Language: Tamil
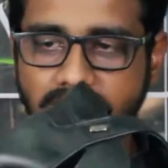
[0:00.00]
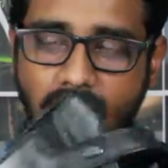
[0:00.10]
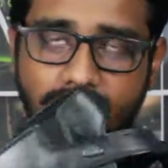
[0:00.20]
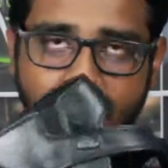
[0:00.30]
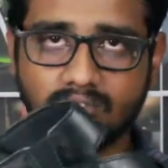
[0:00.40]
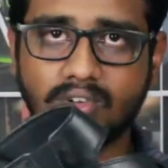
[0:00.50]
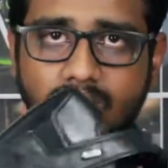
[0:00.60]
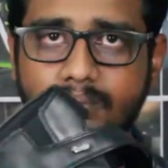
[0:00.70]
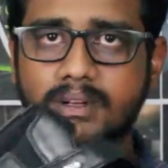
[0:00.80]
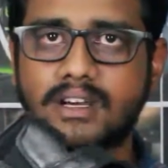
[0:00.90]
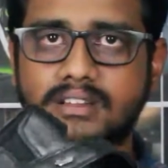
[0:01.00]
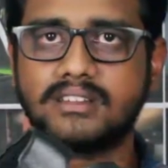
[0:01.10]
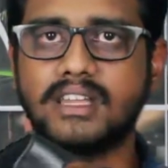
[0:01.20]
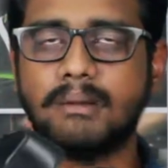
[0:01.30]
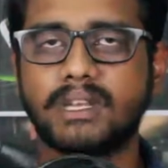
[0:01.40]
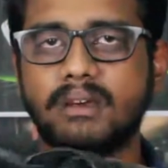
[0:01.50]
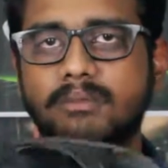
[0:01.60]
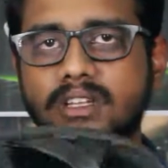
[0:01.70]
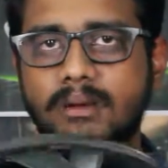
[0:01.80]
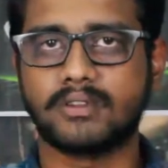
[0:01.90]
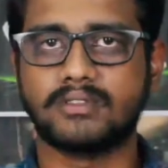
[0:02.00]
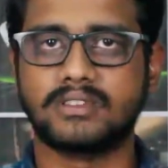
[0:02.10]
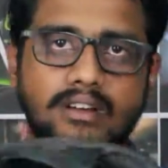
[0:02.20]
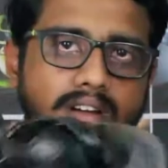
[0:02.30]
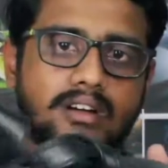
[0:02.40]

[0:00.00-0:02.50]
சாஃப்ட்னஸும் இருக்கும் பட் அட் த சேம் டைம் வந்து நமக்கு வந்து